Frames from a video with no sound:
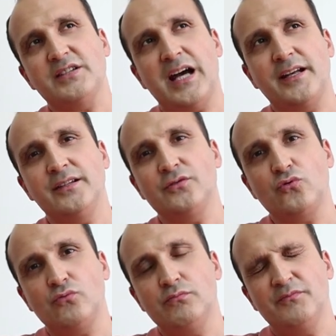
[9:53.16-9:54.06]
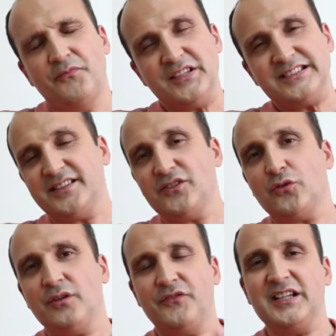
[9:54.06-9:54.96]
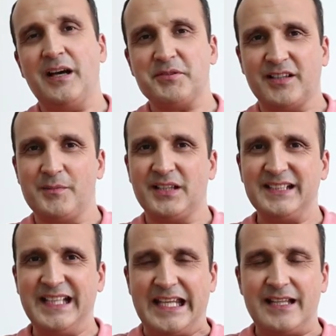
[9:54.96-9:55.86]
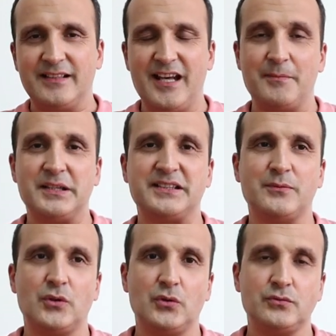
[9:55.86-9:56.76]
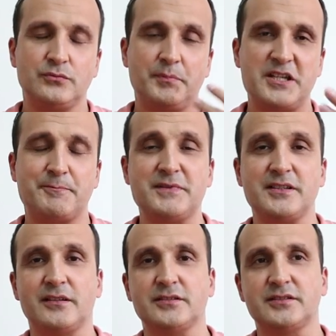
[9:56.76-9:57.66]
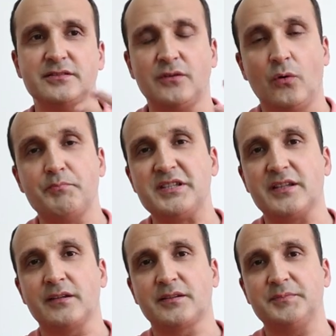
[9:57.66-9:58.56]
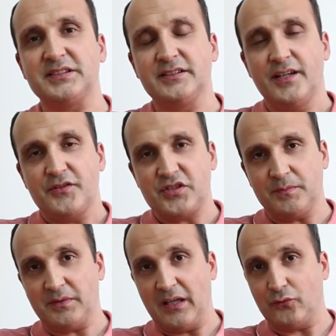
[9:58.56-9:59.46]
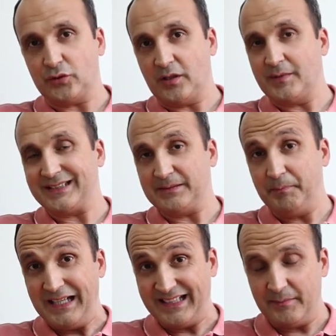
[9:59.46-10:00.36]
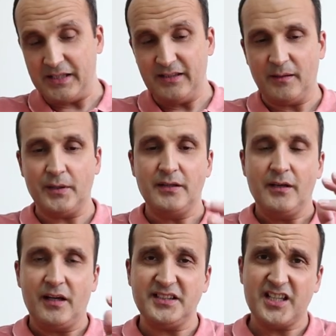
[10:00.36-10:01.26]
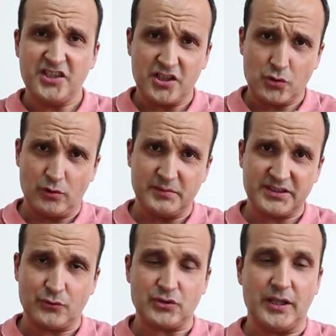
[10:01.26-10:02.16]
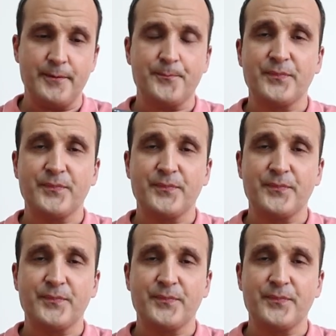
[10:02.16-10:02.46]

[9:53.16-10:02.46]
Yani Fiyatına göre fena bir kamera değil. Elbette böyle 5 bin liralık, 10 bin liralık bir cep telefonu kamerası beklemeyin ama hani geniş açı olması güzel.